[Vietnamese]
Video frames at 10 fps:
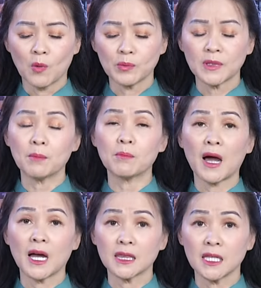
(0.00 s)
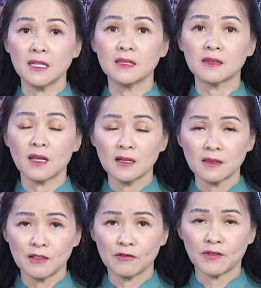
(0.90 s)
1.3 tỷ
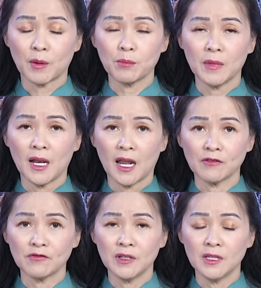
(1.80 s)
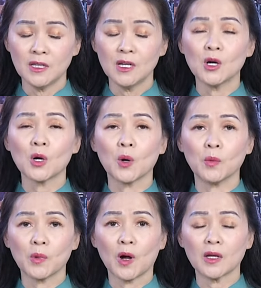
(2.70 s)
tấn thực phẩm bị lãng phí
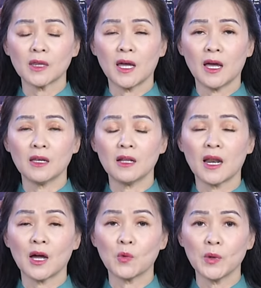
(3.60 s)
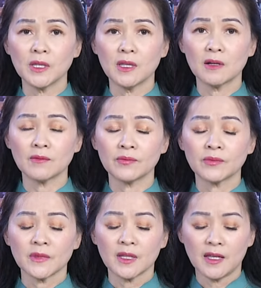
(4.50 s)
cũng có thể là nguyên nhân
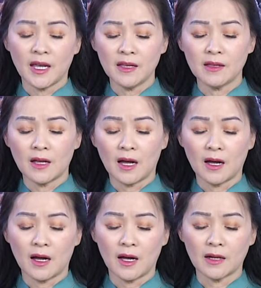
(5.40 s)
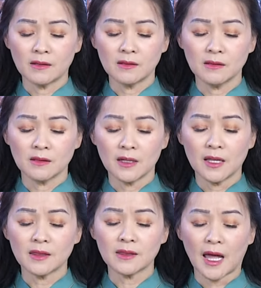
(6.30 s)
gây à, ảnh hưởng
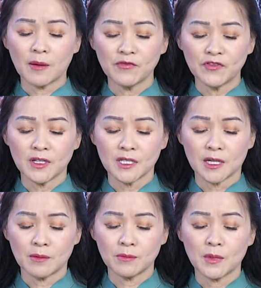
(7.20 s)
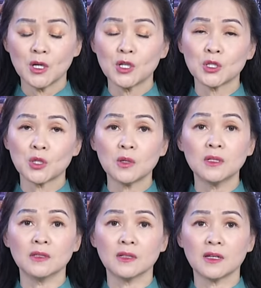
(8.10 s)
đến 8% số
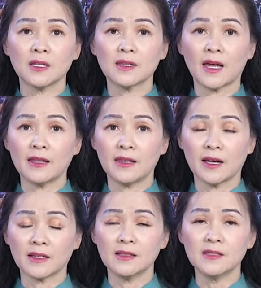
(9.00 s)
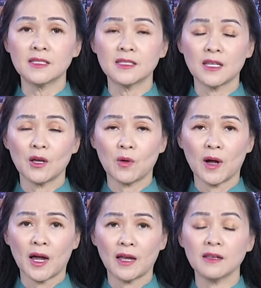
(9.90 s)
lượng khí thải nhà kính
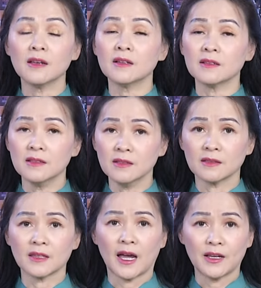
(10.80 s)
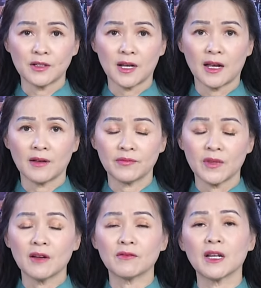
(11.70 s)
CO2 được thải ra
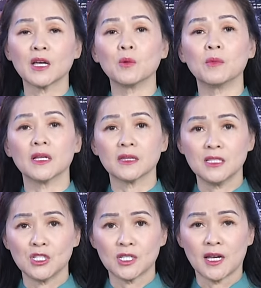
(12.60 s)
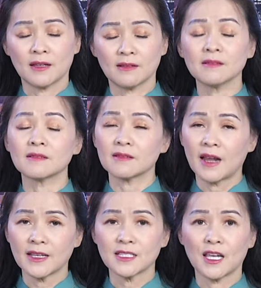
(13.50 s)
và đây cũng là tình trạng
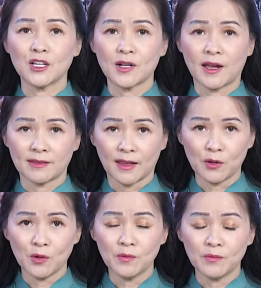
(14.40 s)
đang xảy ra tại